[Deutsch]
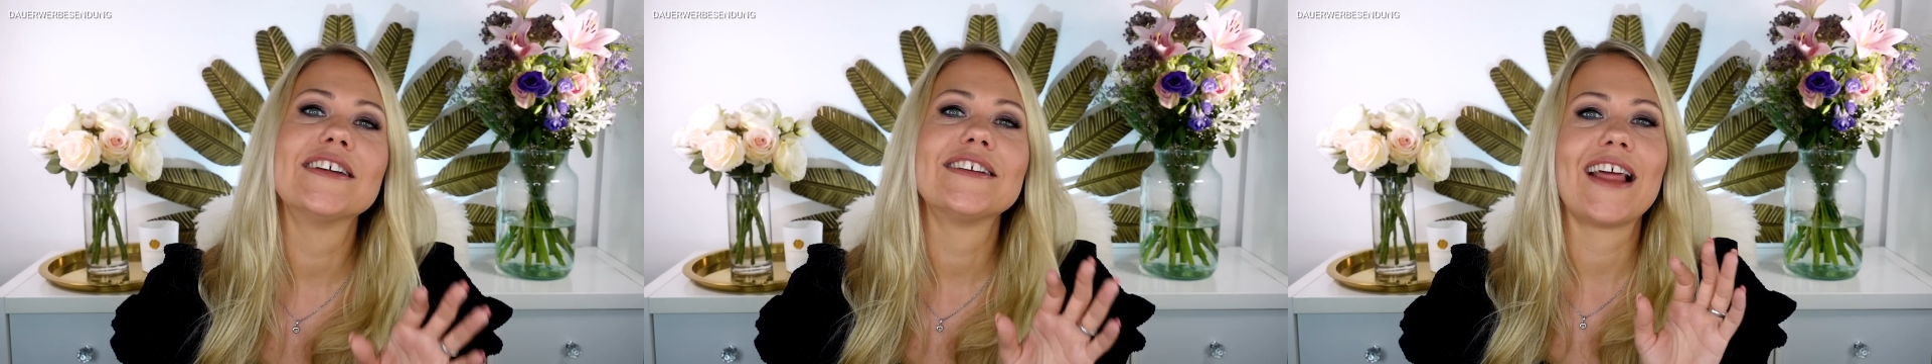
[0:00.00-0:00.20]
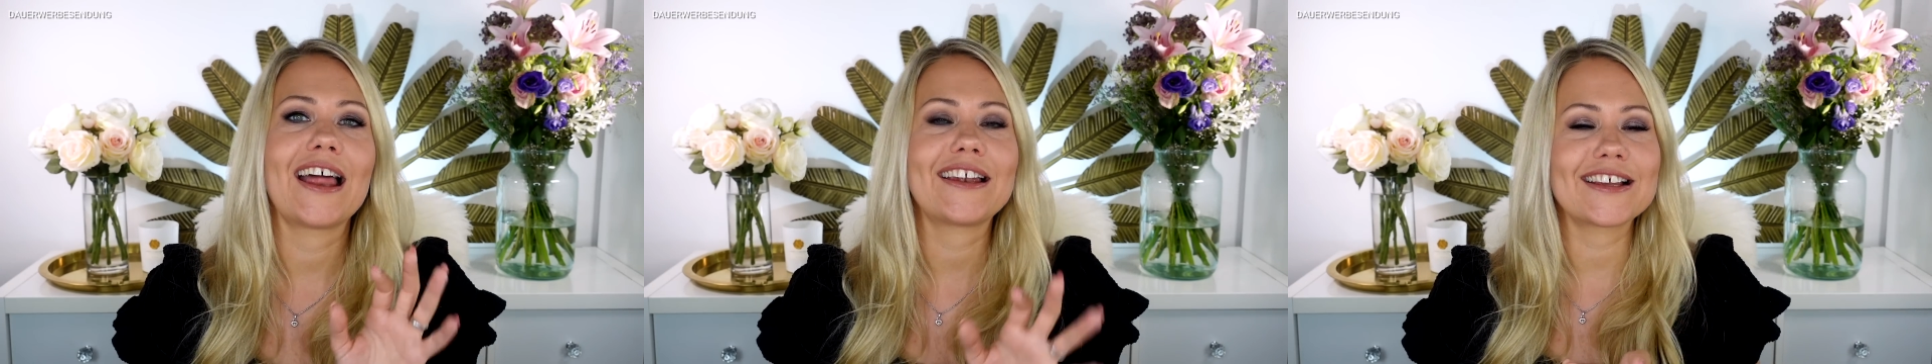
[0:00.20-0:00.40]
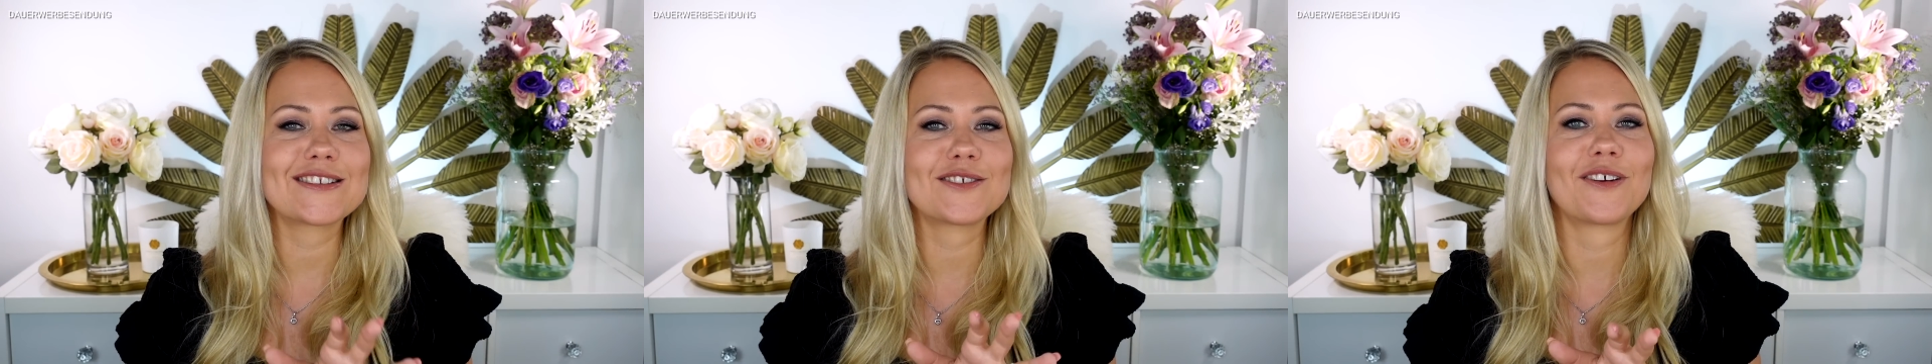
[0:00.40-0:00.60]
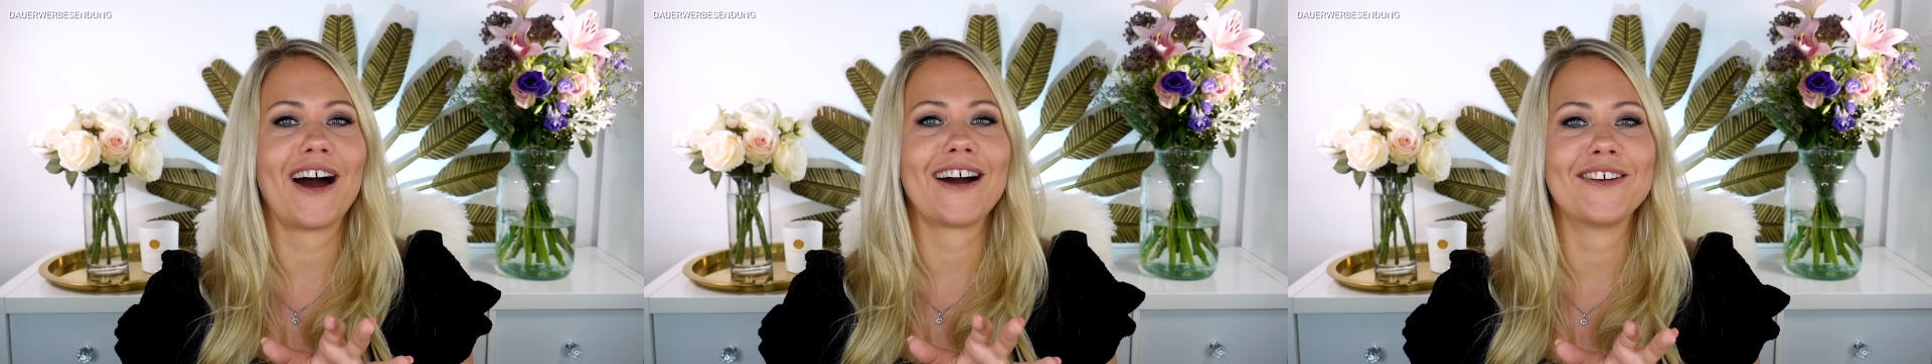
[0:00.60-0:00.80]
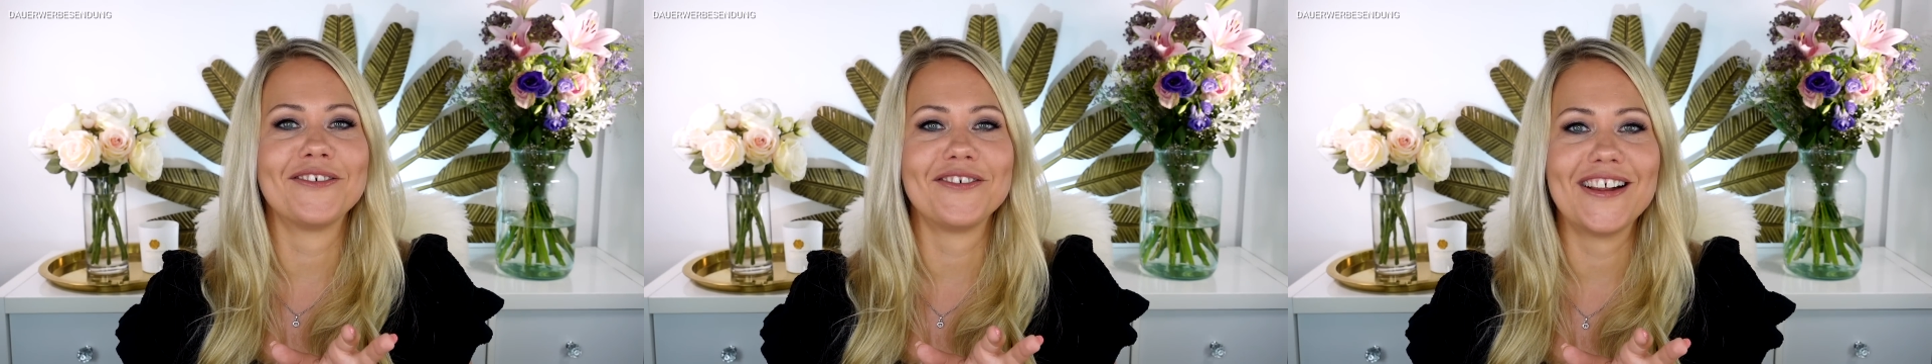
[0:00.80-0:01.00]
Der hat das mhm.
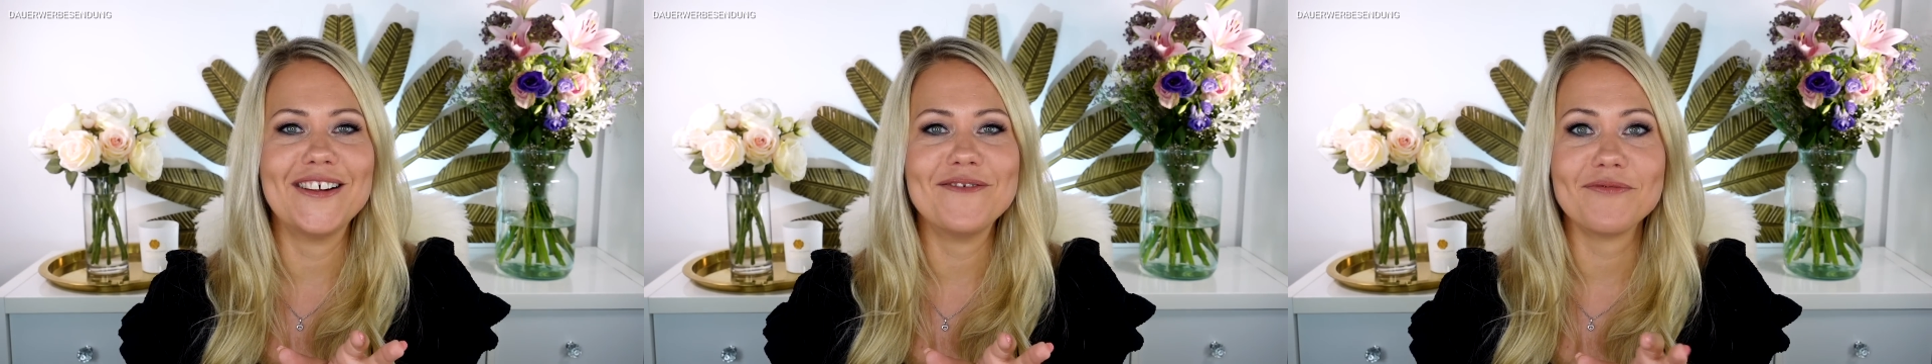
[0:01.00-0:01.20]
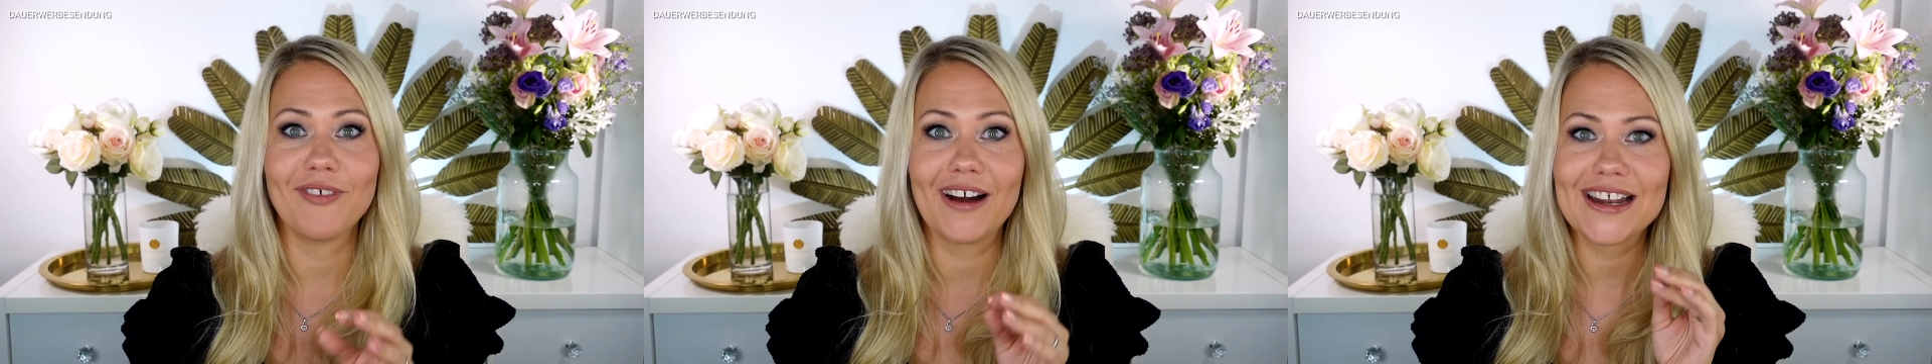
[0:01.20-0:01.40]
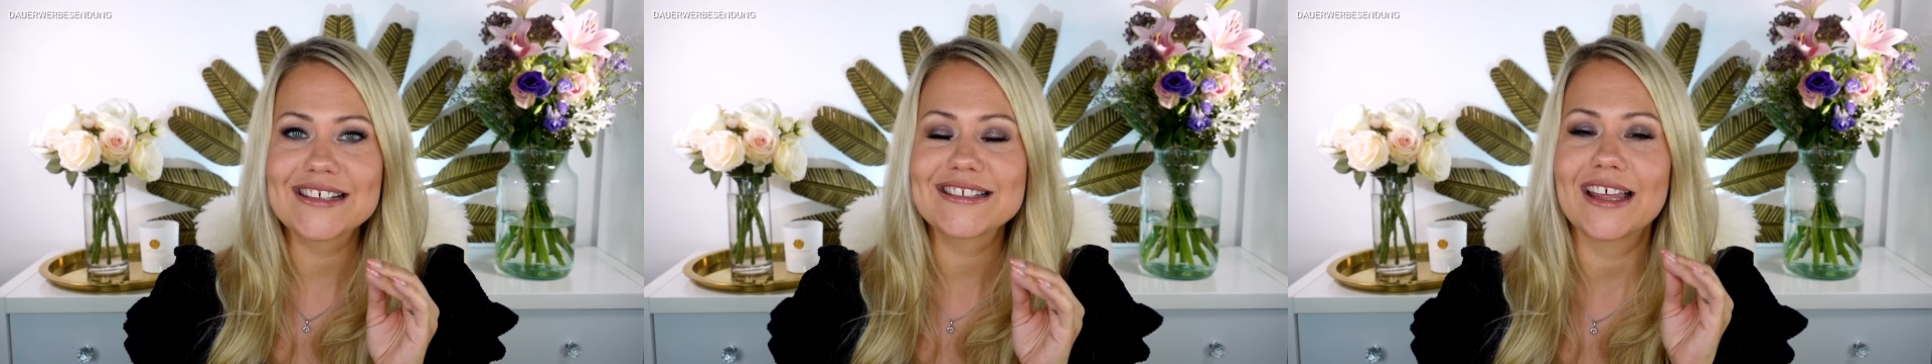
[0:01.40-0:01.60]
sogar gefilmt, weil das